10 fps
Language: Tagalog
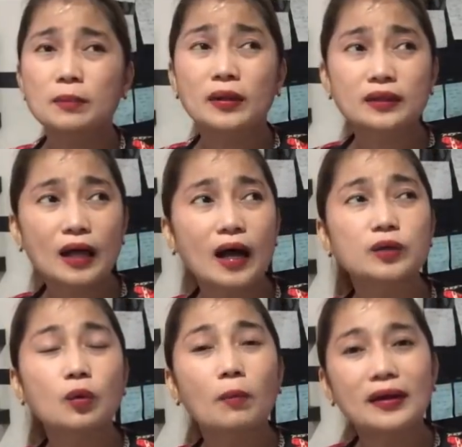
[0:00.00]

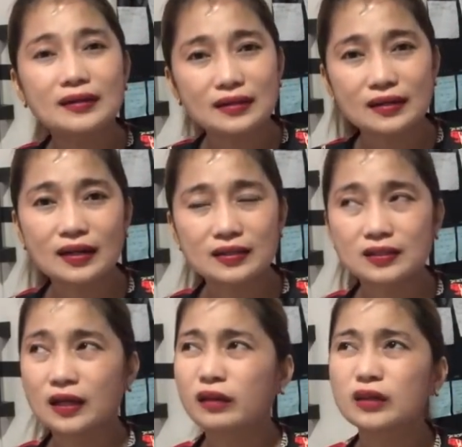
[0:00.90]
sementado, malinis.
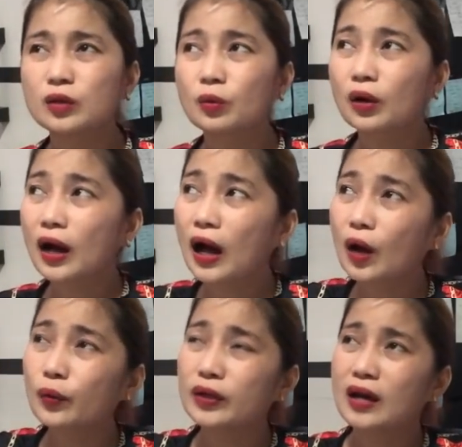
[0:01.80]
Hindi yung
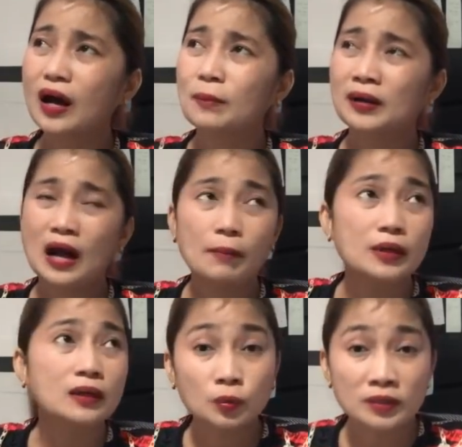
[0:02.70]
kahoy na
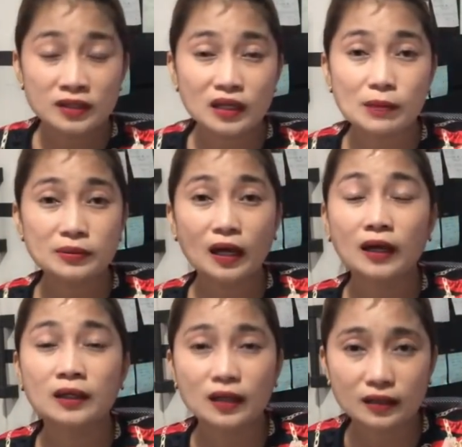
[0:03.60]
maraming sumisilip sa
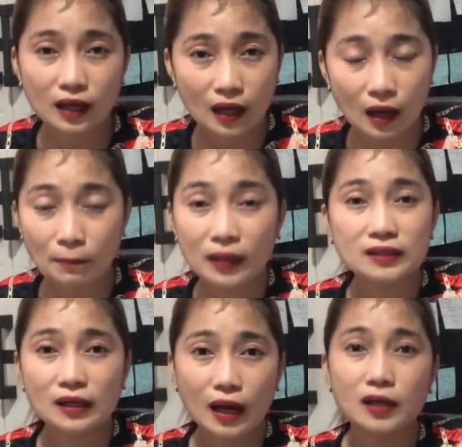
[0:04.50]
kanilang daga pag
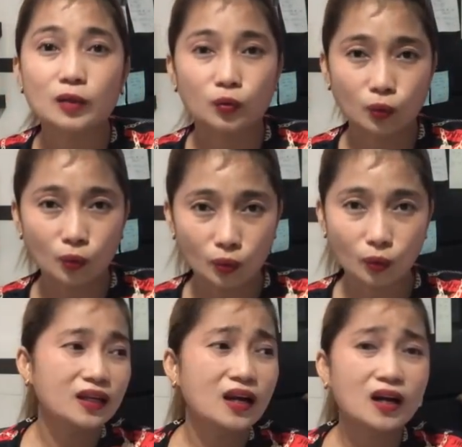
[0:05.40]
sila ay
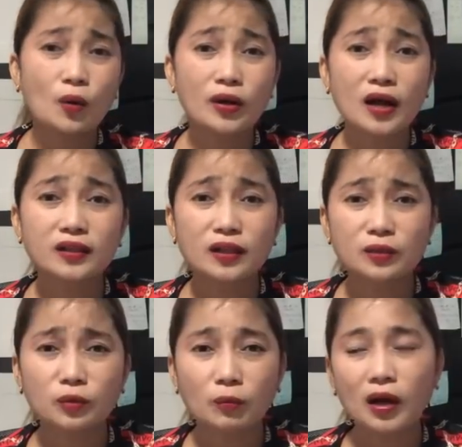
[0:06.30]
natutulog. Ginagawa natin
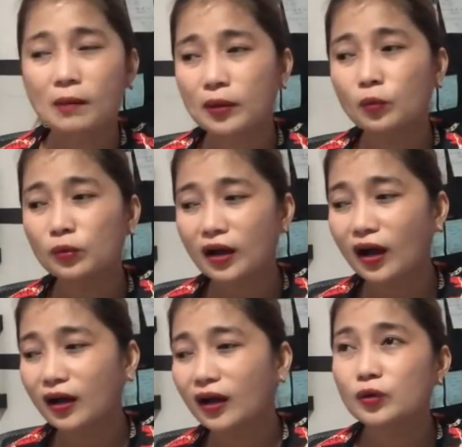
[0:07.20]
itong mga
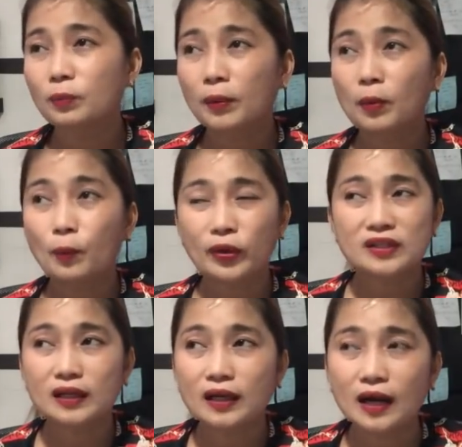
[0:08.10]
magulang yung
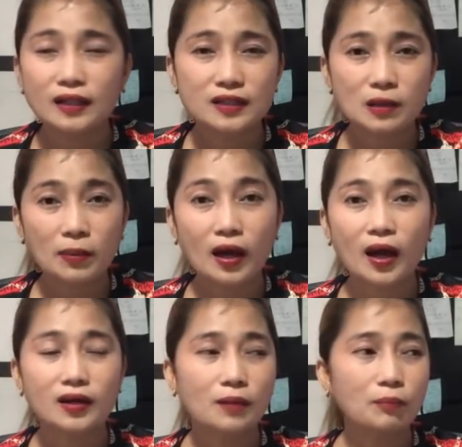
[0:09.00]
pagpupulisigin natin sa
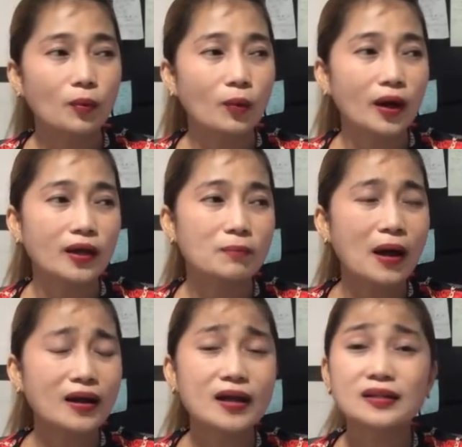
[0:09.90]
paghahanap hanap buhay
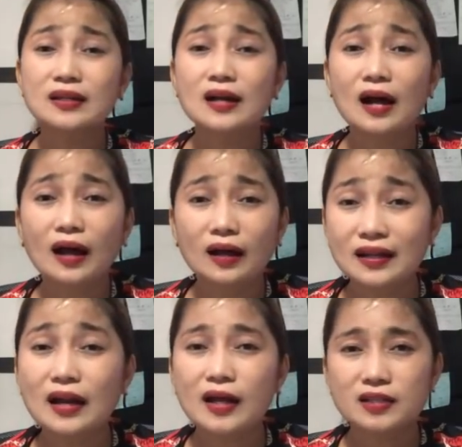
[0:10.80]
para hindi nila
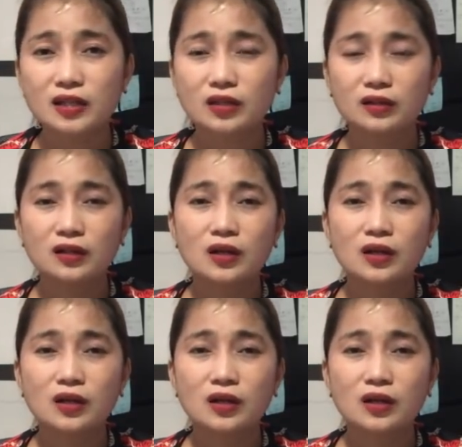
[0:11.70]
danasin